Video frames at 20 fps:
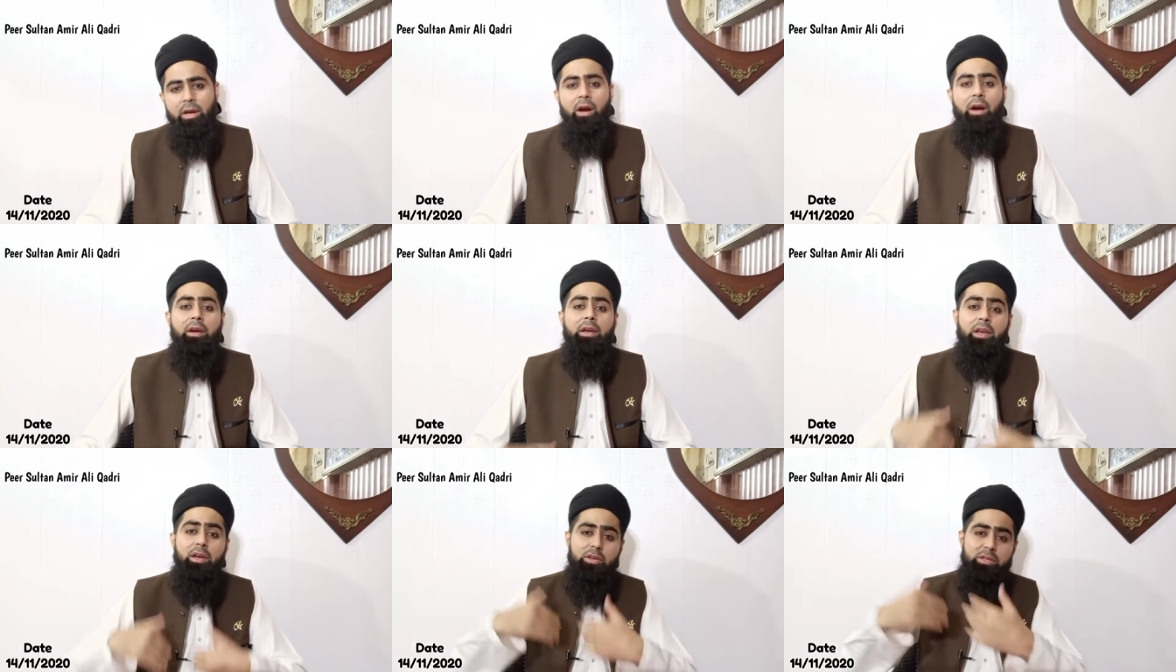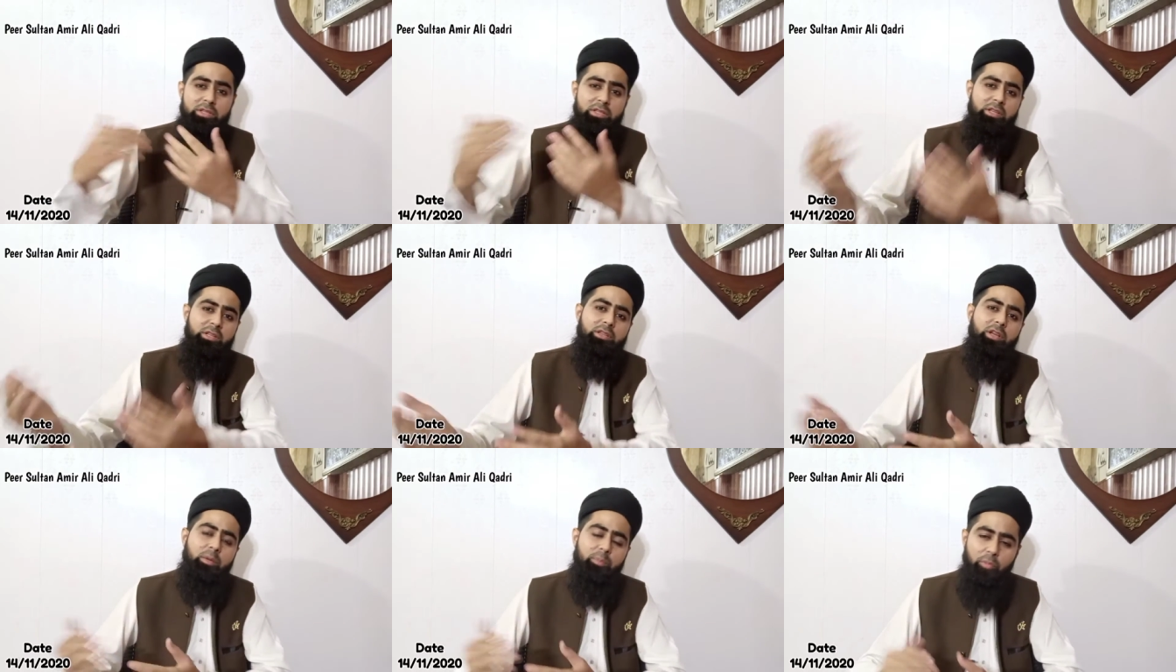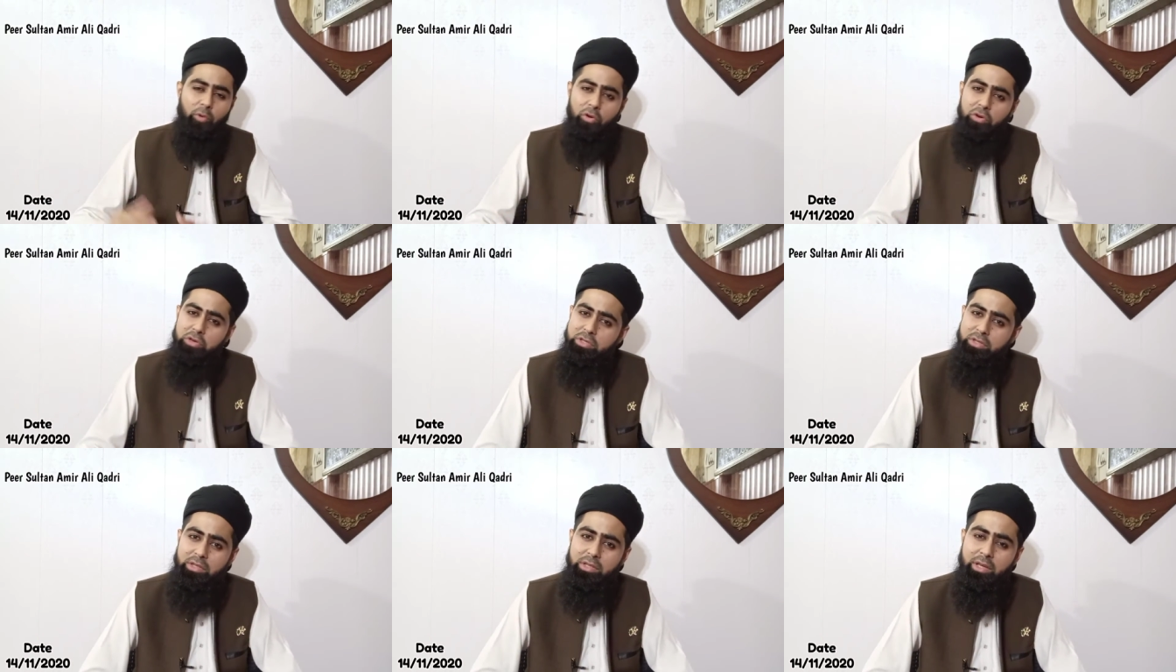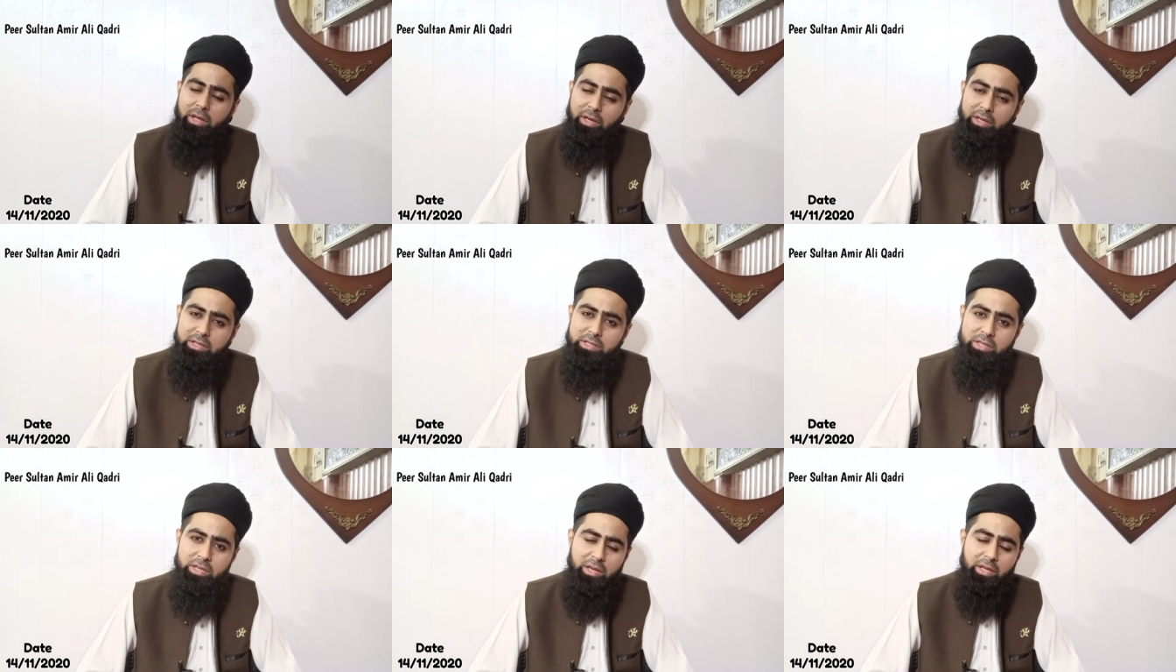या आगे किसी तक पहुंचती है
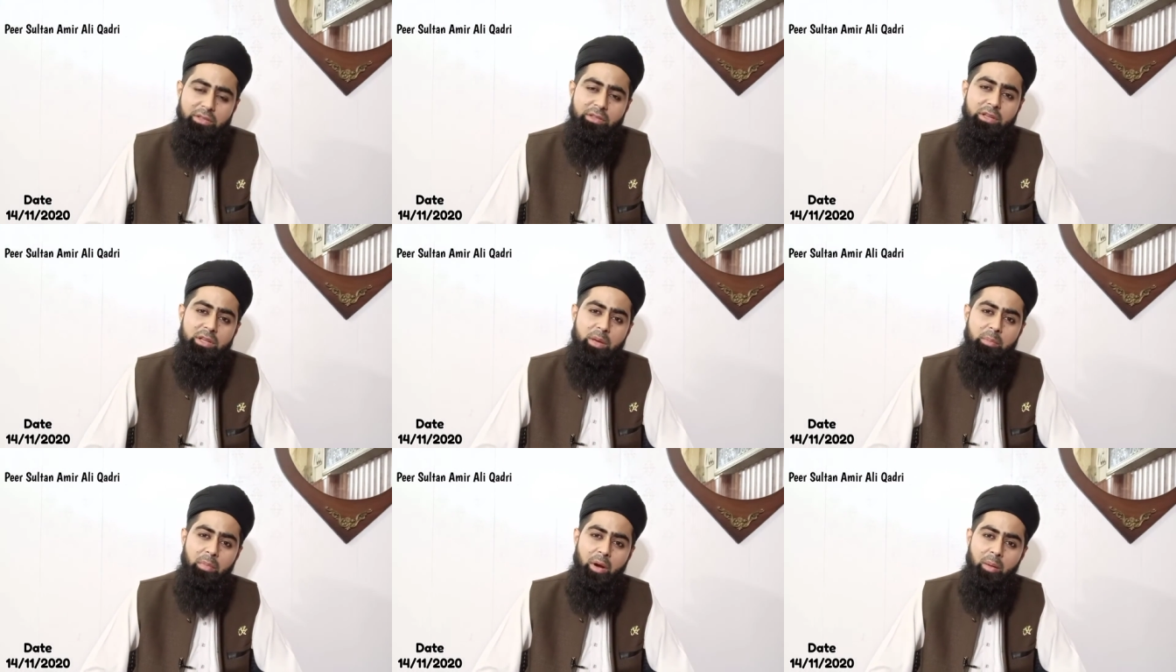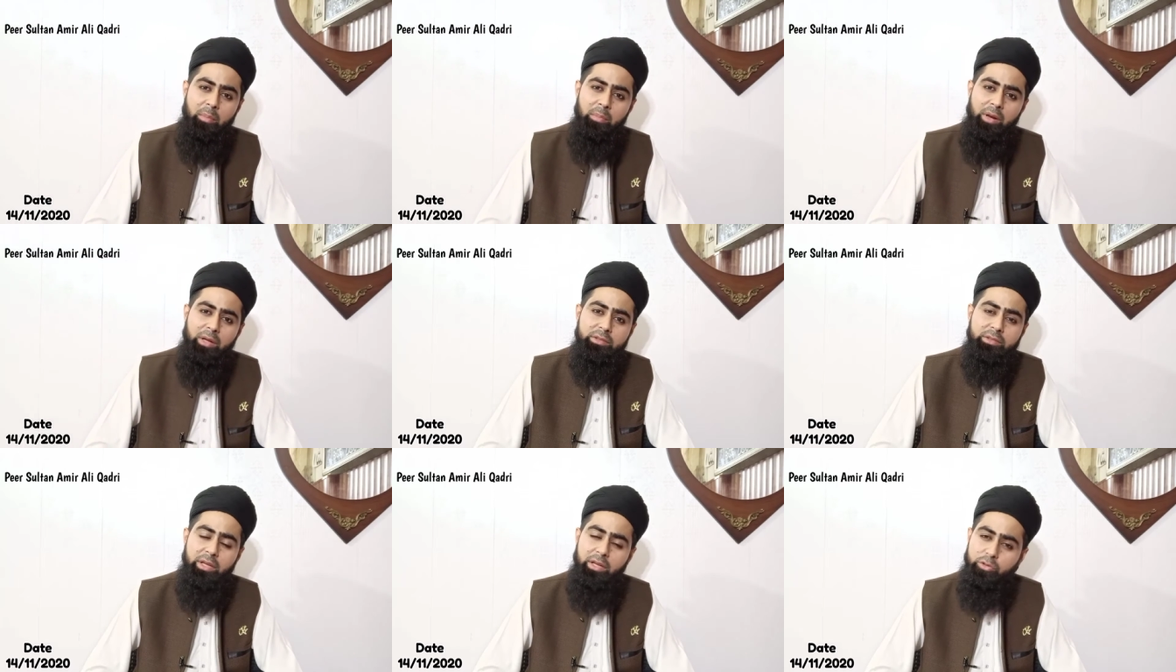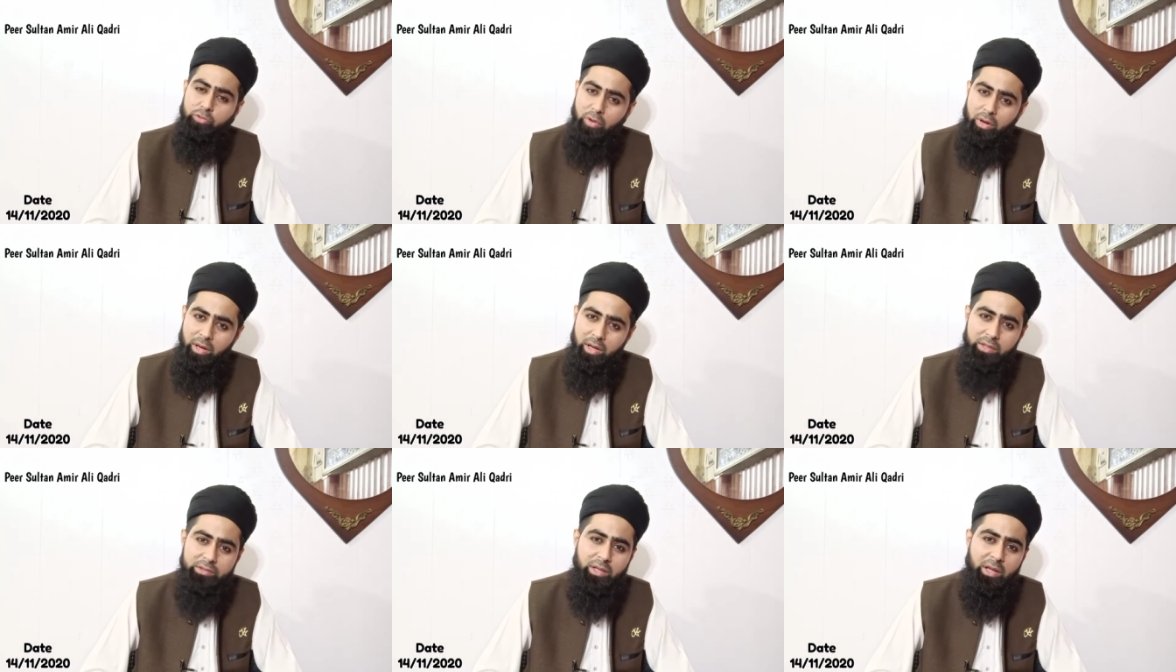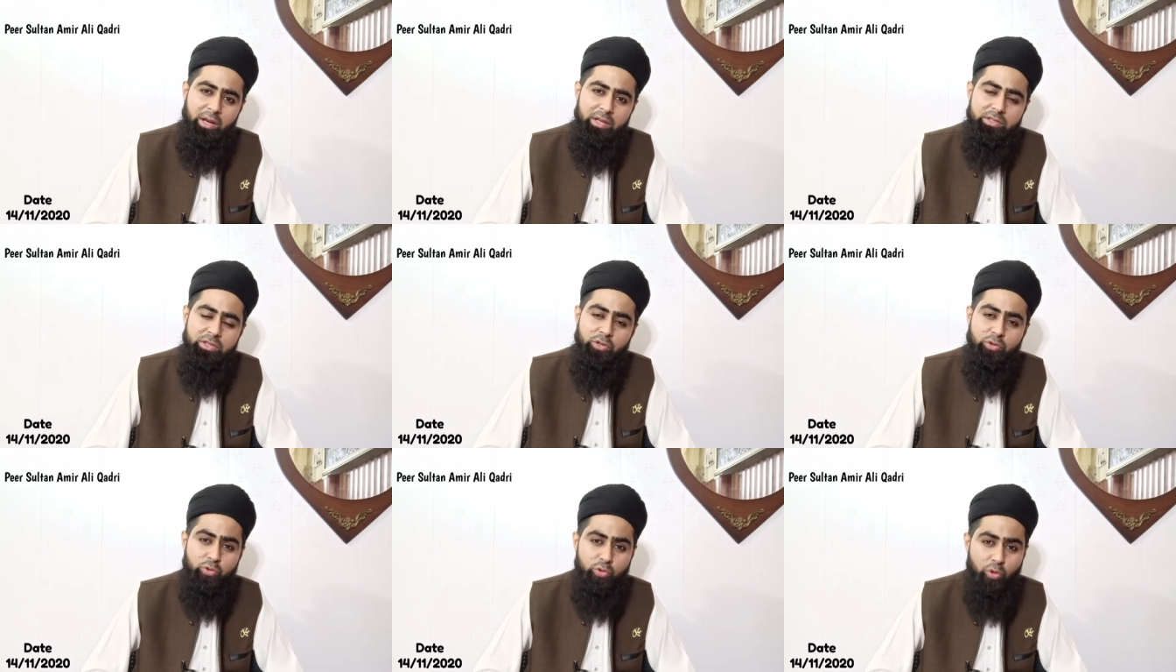किसी के अंदर ये मामला हैं तो अल्लाह
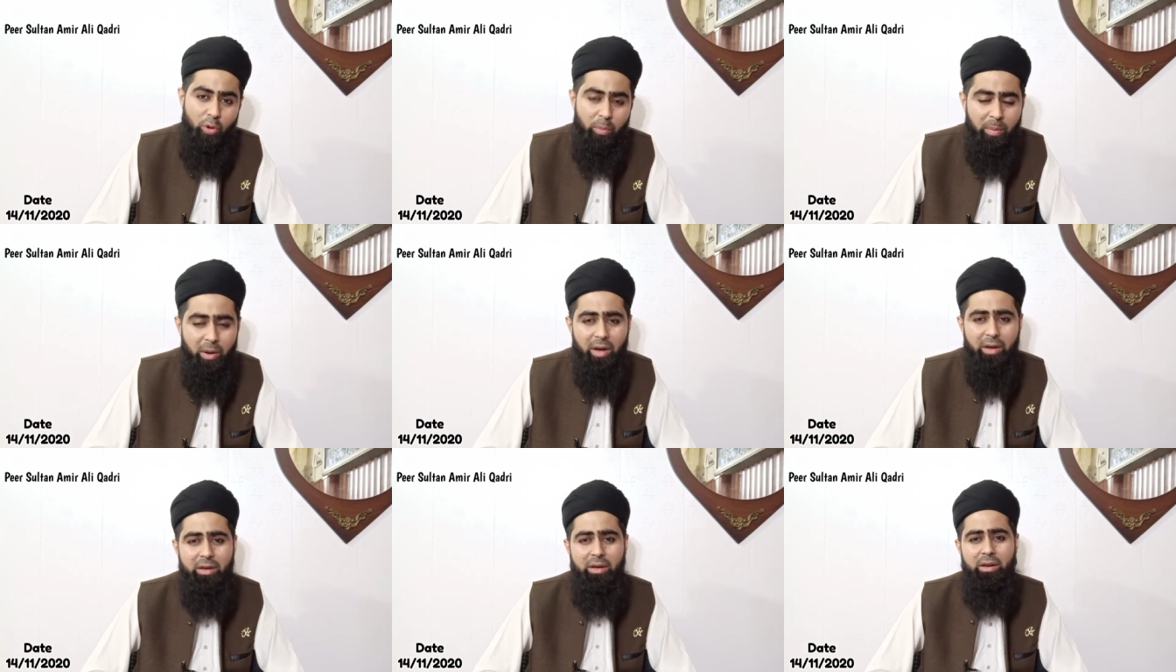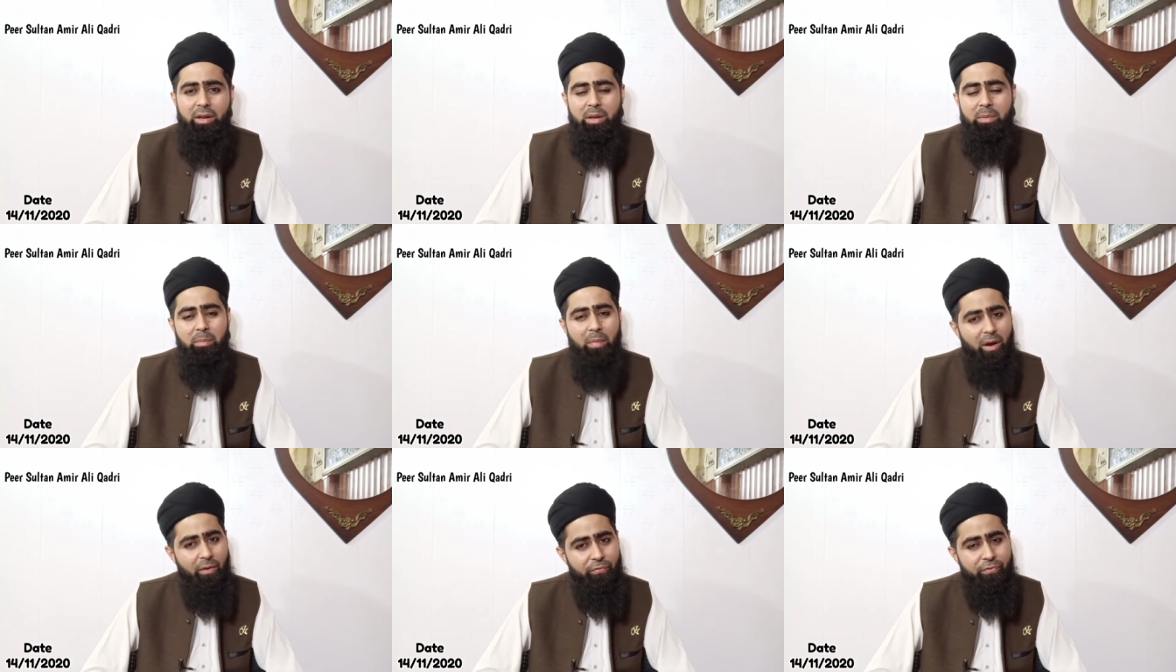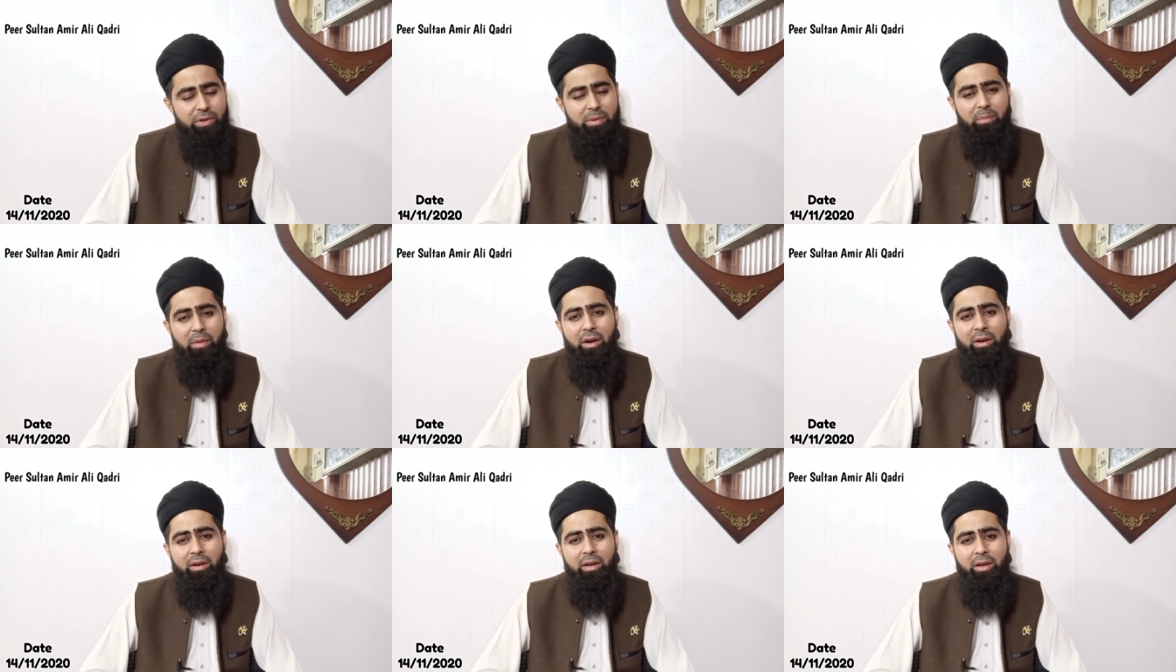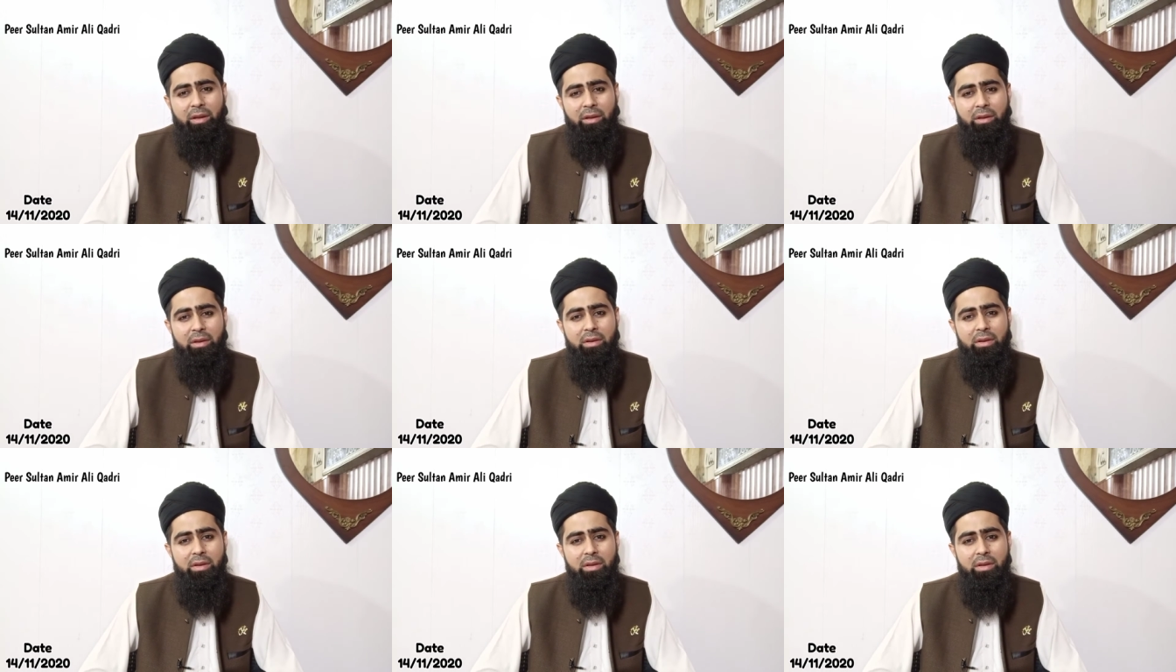ताला से तोबा करें माफ़ी मांगें